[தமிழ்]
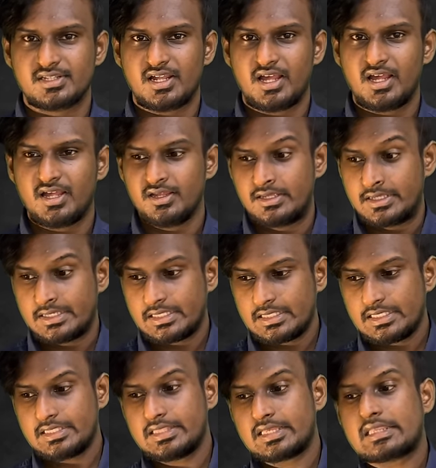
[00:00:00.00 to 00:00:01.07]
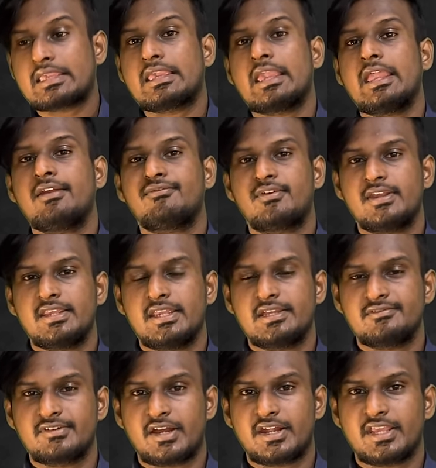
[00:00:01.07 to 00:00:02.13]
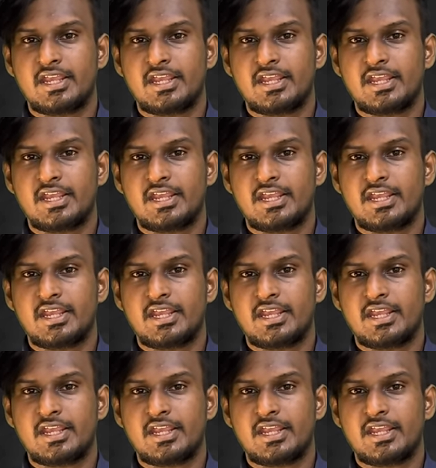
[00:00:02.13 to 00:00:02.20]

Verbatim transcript: தான் இந்த கே ஃபைவ் ஏவுகணையை